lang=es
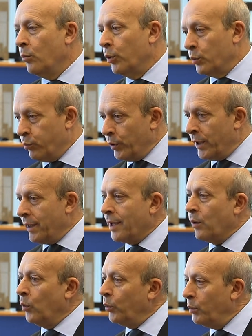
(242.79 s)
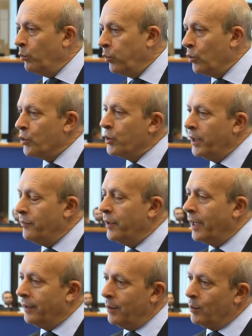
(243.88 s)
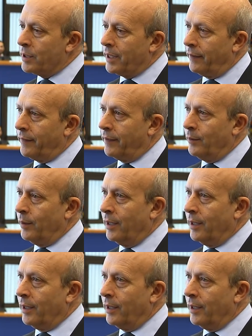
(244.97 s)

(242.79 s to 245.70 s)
pues puede dar un impulso significativo a esta iniciativa.